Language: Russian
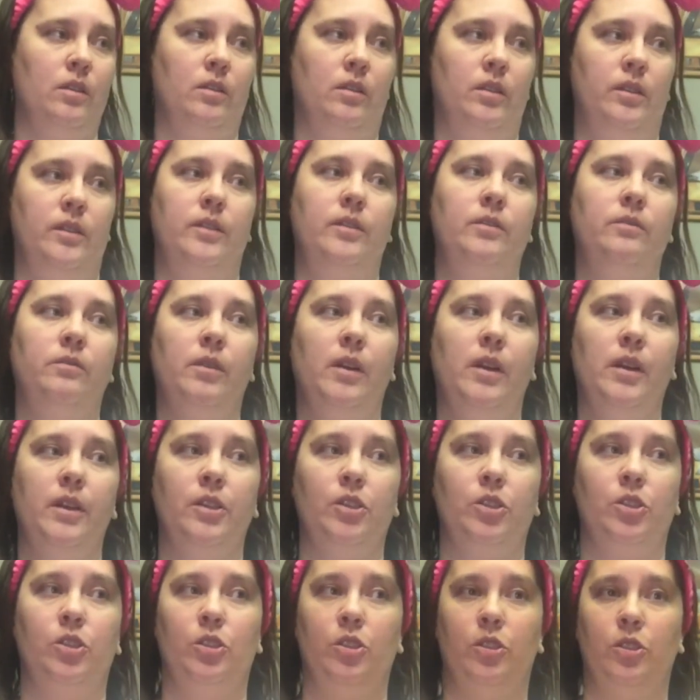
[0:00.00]

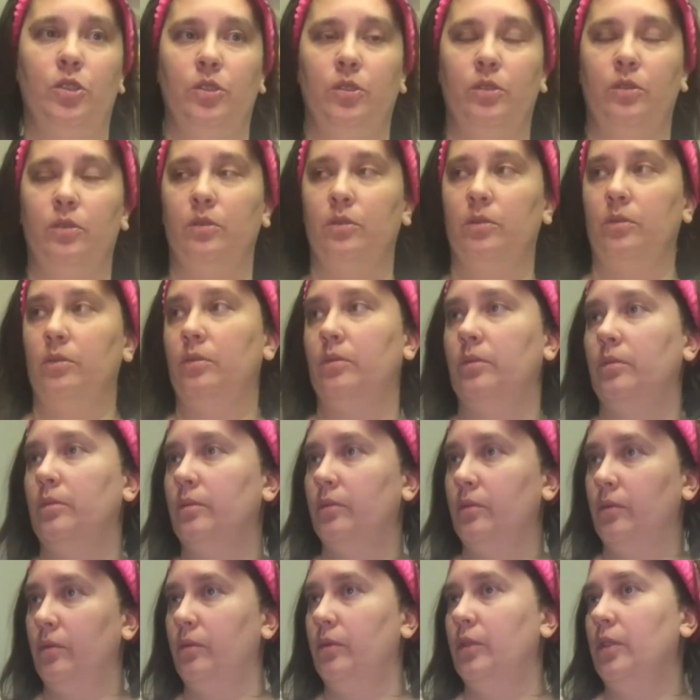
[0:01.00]
одеваешь э,
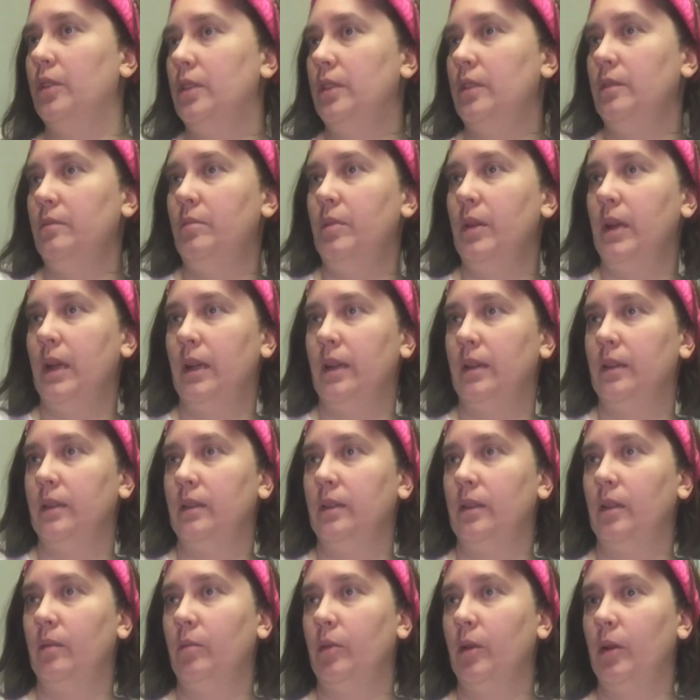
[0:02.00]
на
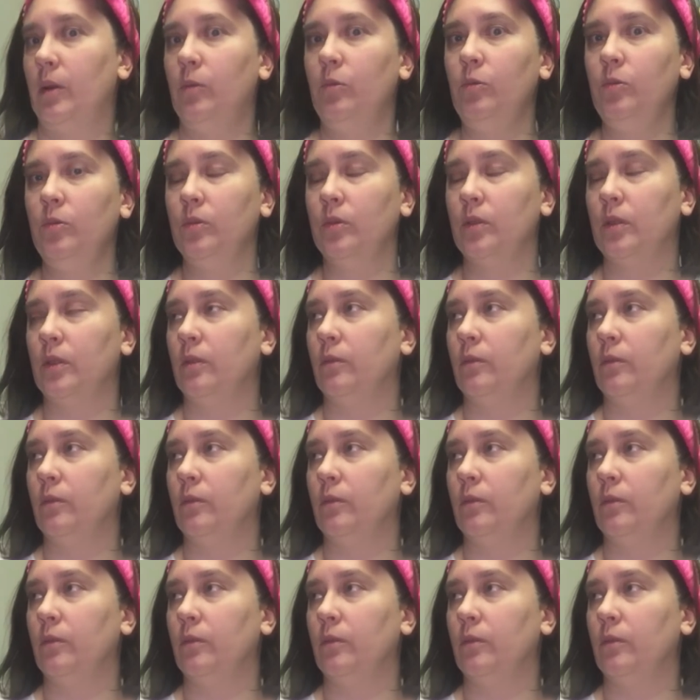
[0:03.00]
себя оборудование,